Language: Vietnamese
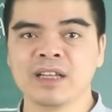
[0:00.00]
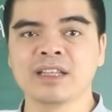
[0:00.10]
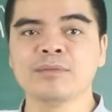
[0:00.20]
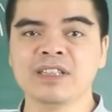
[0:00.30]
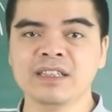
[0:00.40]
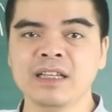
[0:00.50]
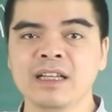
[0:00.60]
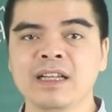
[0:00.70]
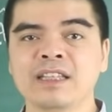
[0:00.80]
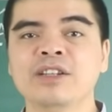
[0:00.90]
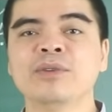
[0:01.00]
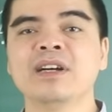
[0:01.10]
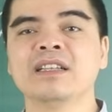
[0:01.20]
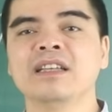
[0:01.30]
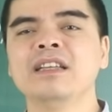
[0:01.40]
Thậm chí nhiều
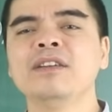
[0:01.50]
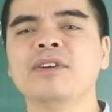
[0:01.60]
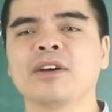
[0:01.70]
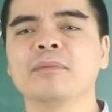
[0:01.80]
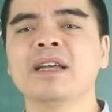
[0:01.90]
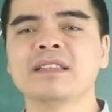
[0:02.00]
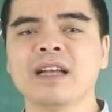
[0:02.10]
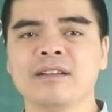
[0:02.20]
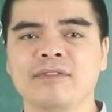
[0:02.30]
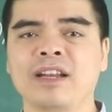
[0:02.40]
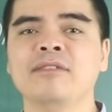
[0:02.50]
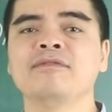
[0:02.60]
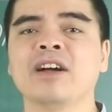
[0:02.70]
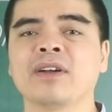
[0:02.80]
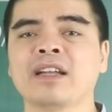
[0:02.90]
người đã đi vào cái bế tắc và lâm
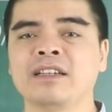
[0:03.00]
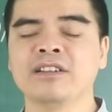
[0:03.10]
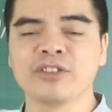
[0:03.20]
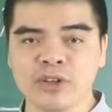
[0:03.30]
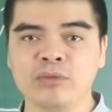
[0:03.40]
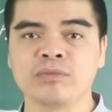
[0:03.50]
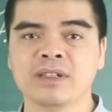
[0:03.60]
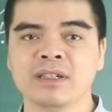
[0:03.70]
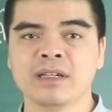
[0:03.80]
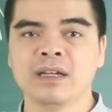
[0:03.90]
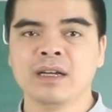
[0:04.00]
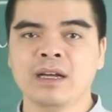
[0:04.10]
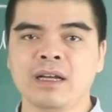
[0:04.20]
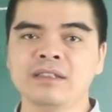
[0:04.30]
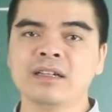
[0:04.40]
vào cái cảnh đường cùng.
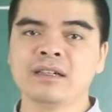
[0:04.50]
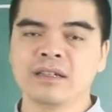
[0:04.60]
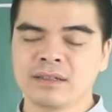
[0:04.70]
Nhưng